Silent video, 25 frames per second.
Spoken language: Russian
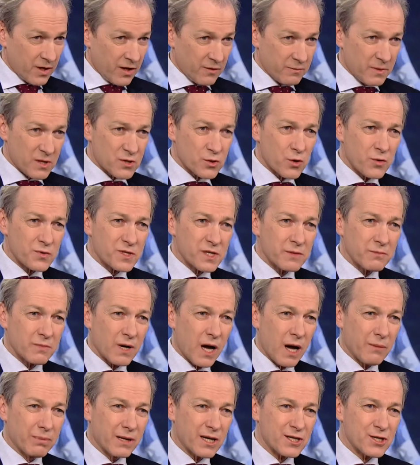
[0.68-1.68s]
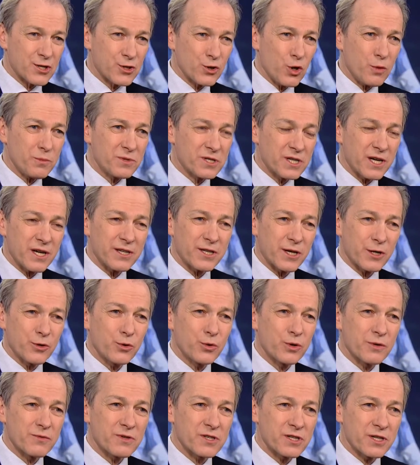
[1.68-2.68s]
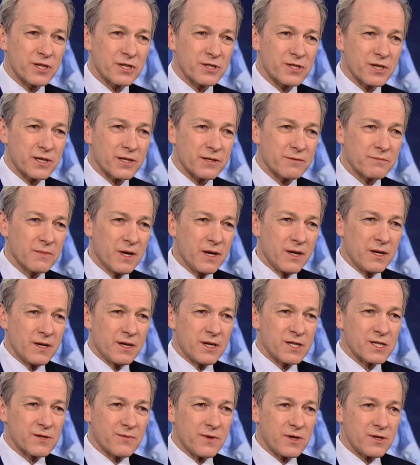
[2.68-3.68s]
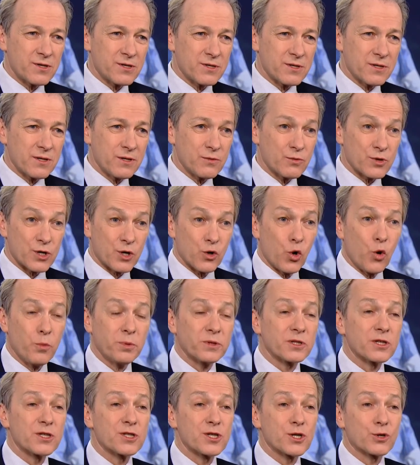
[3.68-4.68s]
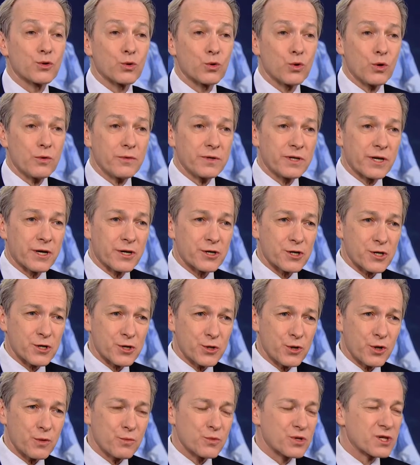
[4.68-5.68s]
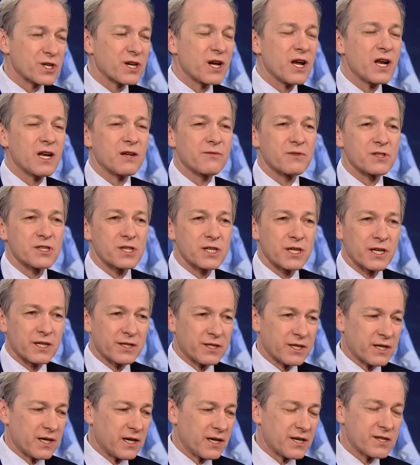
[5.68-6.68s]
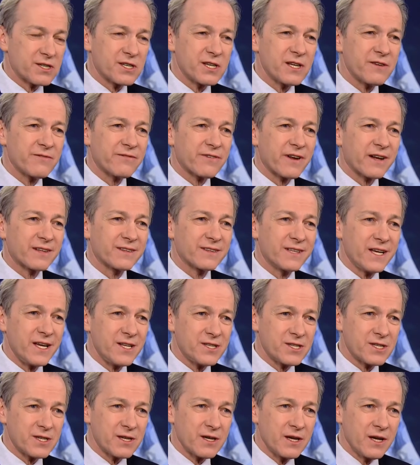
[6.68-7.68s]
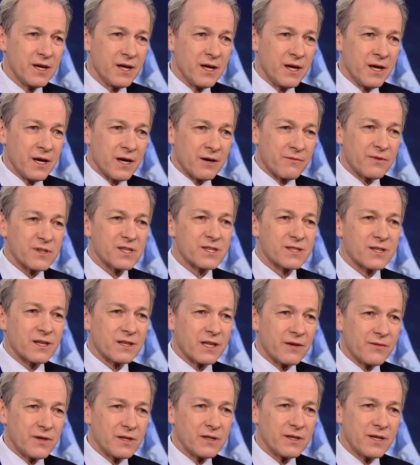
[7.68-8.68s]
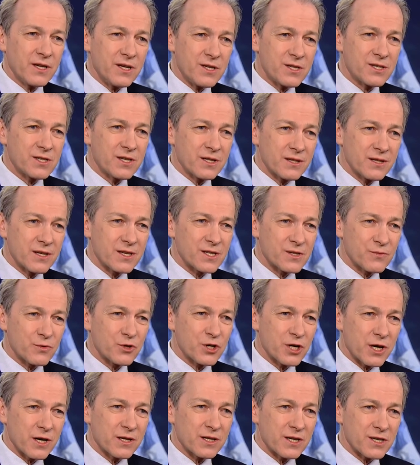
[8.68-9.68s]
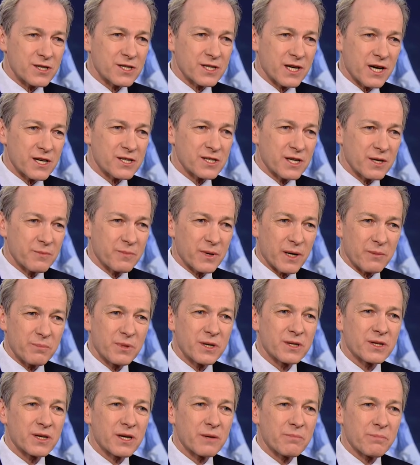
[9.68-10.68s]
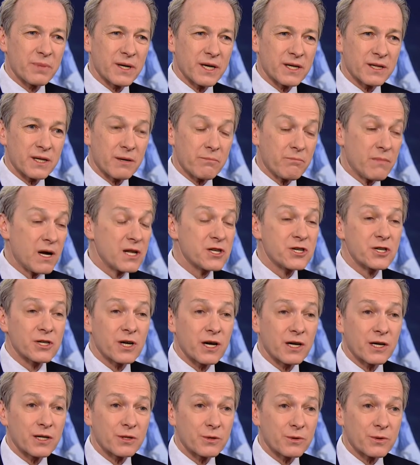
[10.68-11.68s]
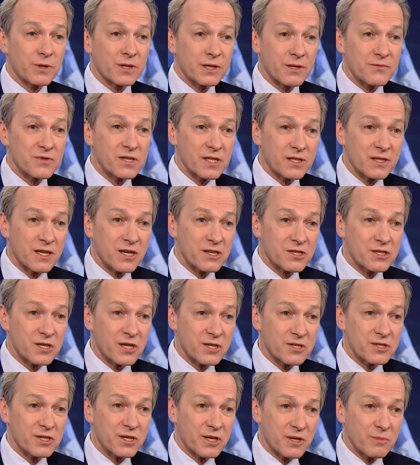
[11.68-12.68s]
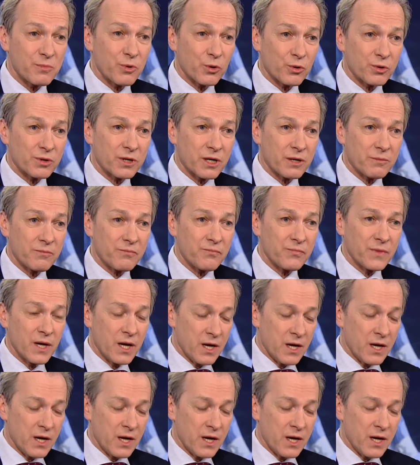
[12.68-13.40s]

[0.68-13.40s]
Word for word: В Московском областном театре юного зрителя известный, уже опытный, титулованный режиссер музыкального театра Алексей Франдетти восстановил истинное звучание сказки про Питера Пэна, мальчика, который навсегда остался ребенком.